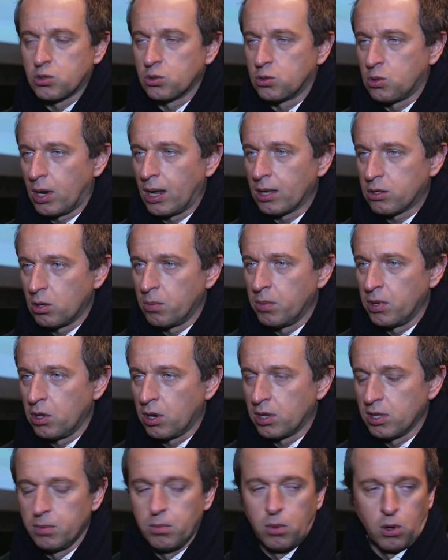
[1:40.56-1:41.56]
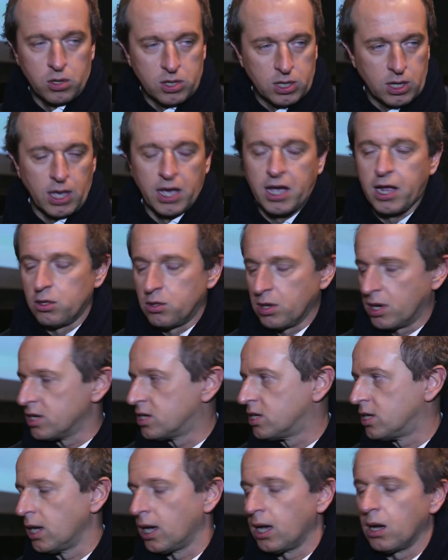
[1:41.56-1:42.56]
strutturato il migliore dei modi e credo che
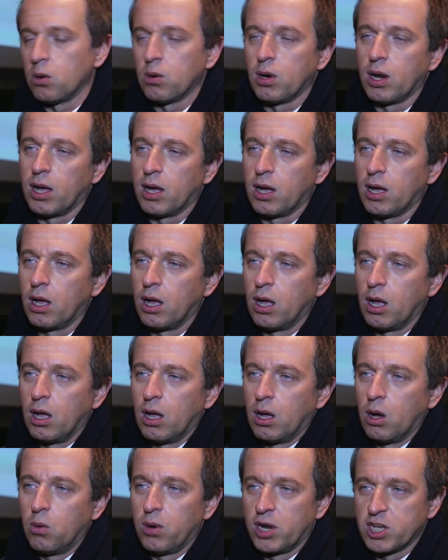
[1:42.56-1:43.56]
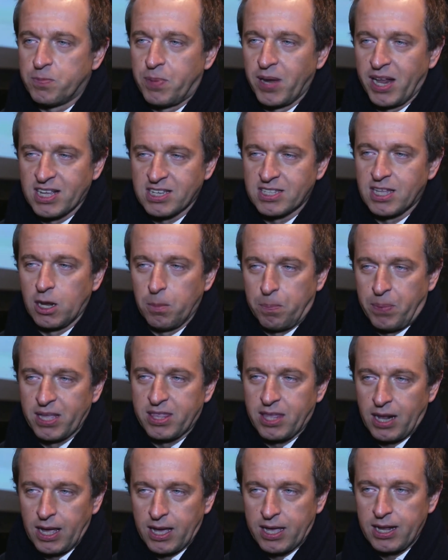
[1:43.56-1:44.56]
sia un'esperienza un da
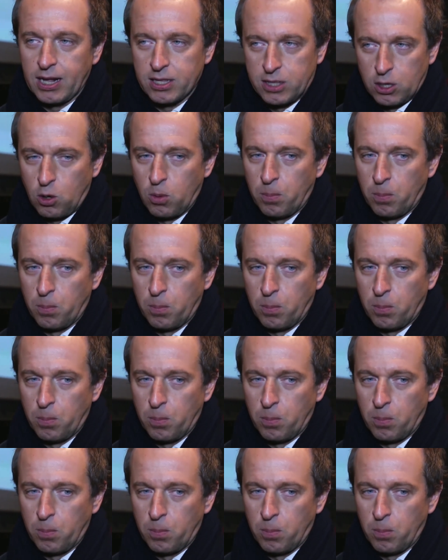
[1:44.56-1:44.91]
ripetere anche in altri